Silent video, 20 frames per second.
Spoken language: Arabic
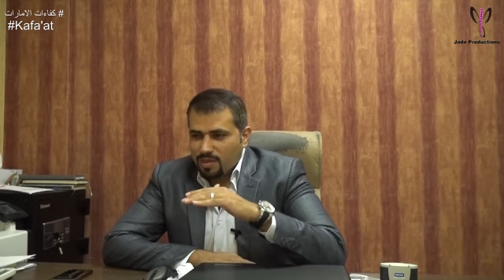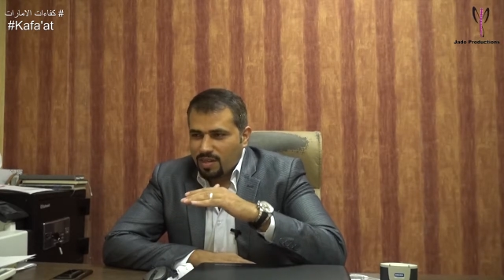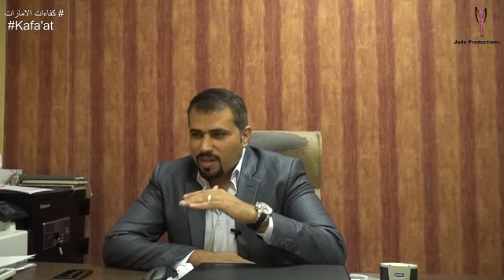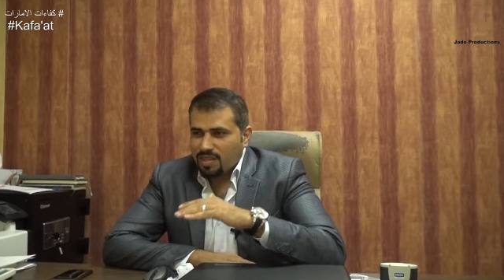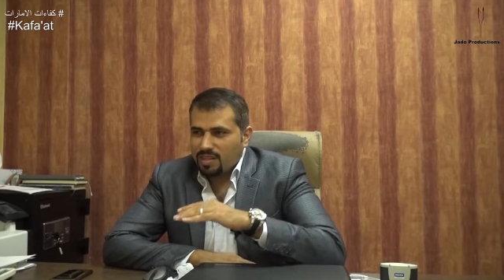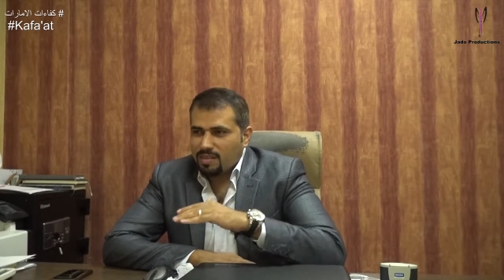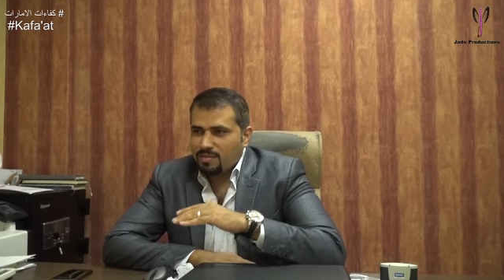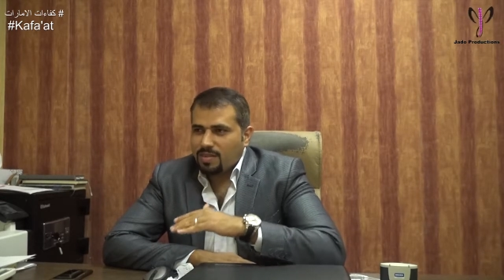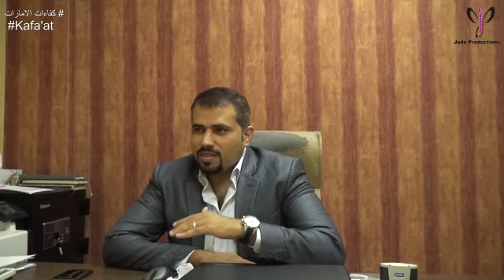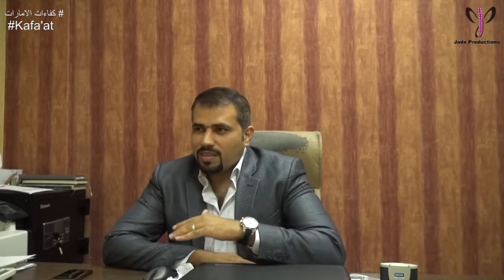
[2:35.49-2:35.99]

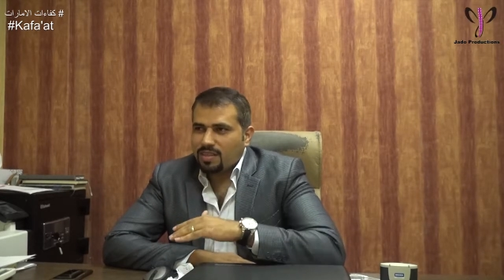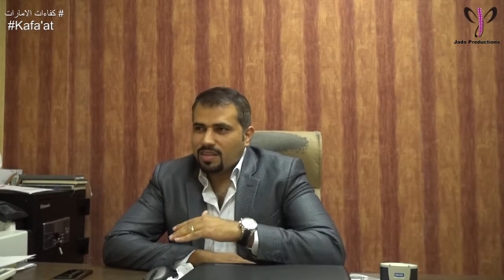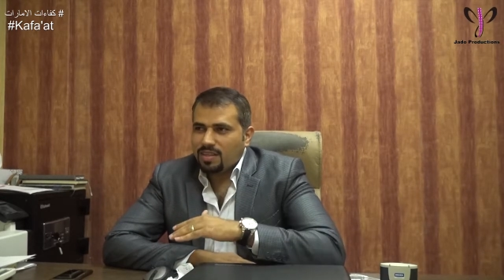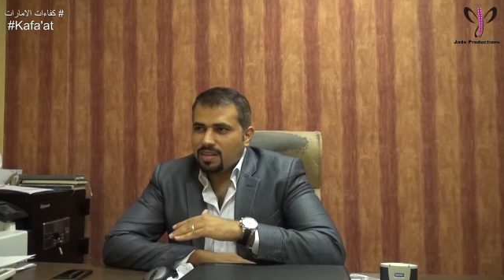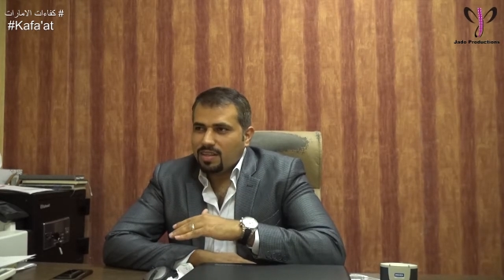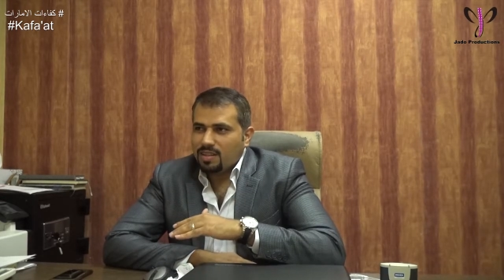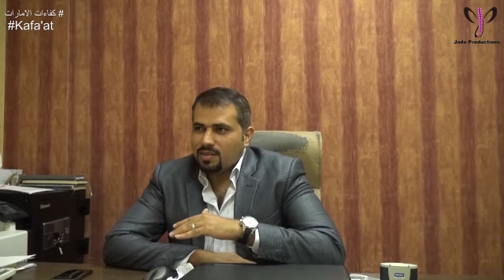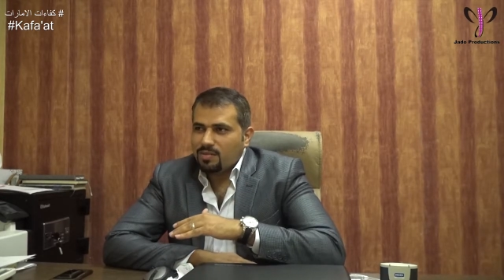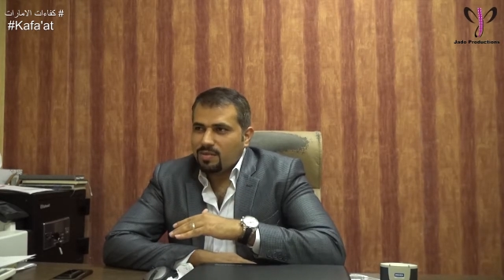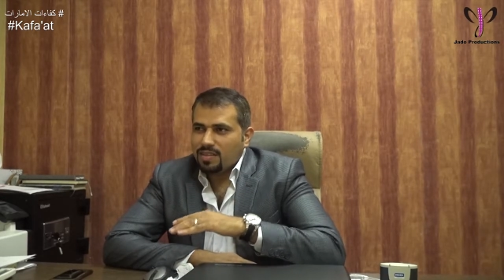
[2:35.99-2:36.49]
الخدمات
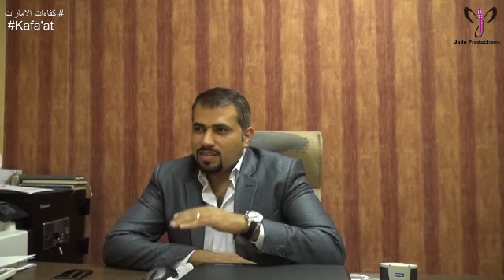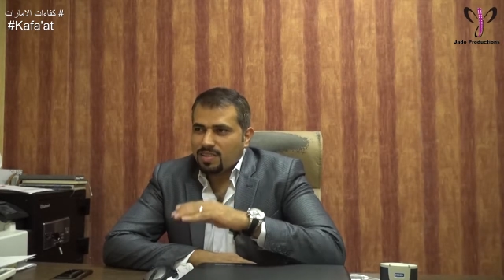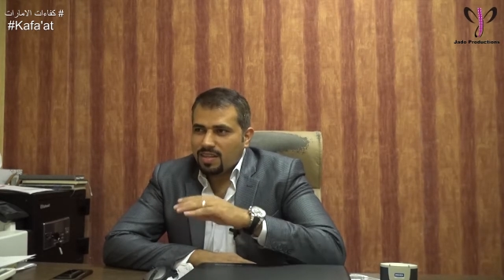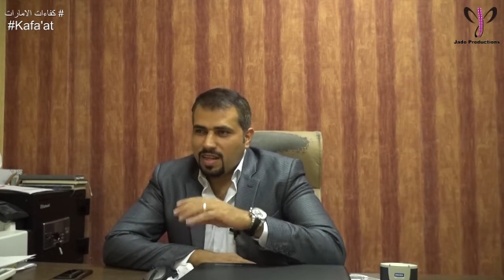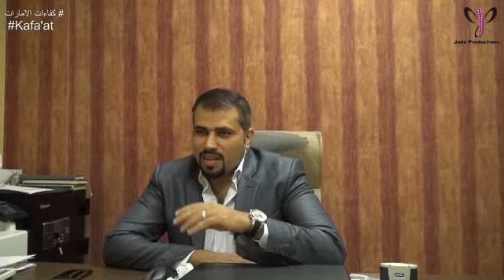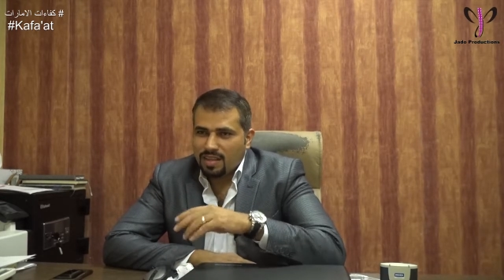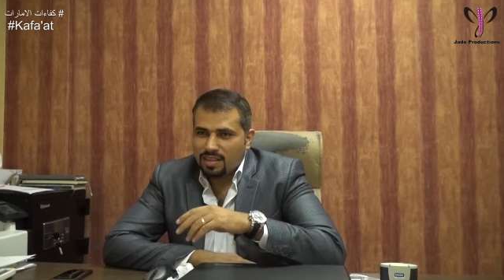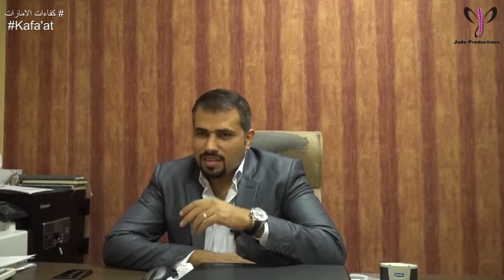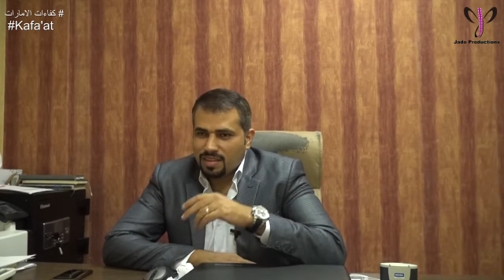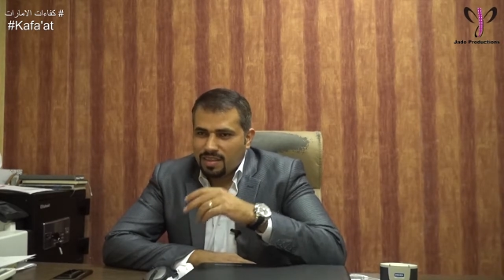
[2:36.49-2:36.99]
كلها الكويسه
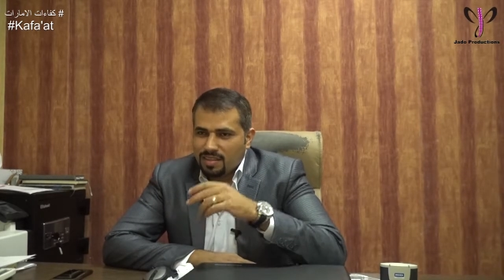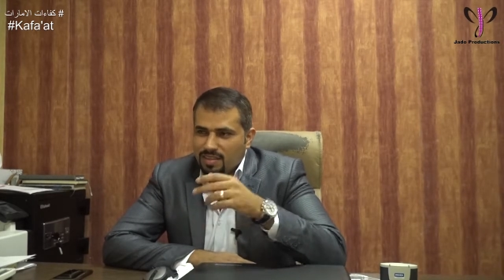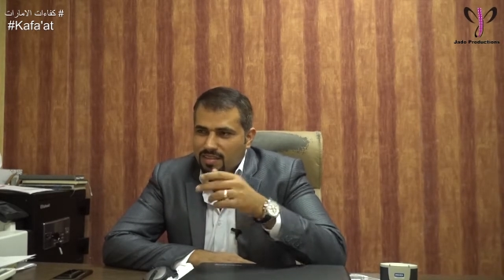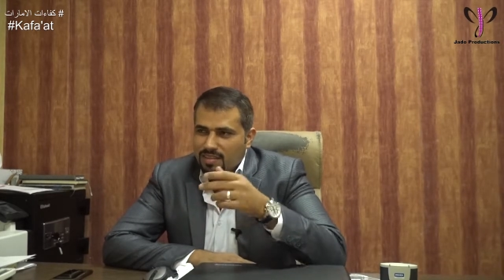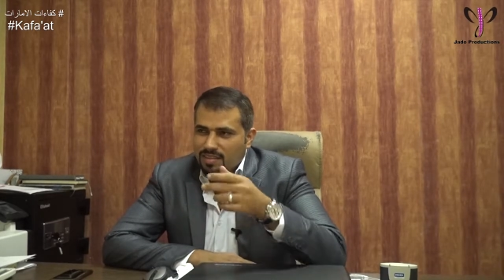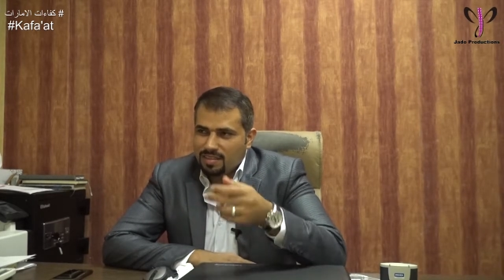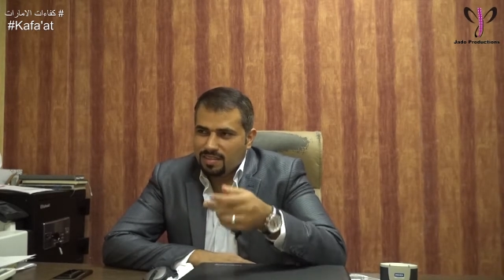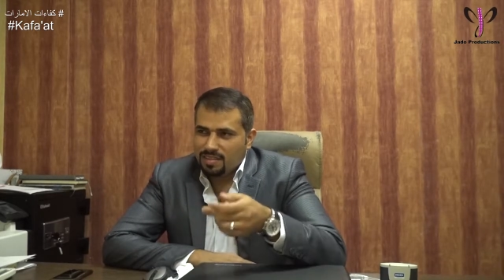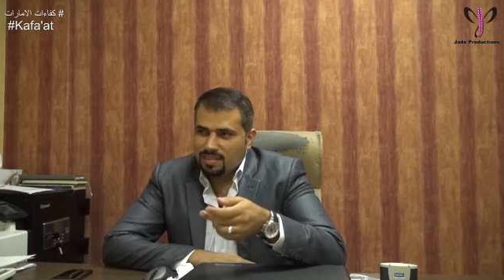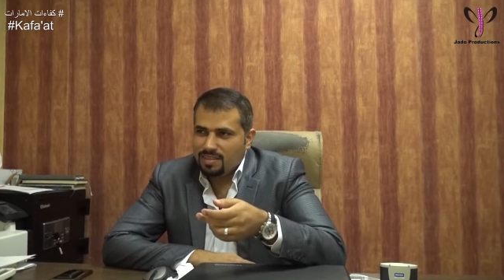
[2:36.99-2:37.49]
لحتى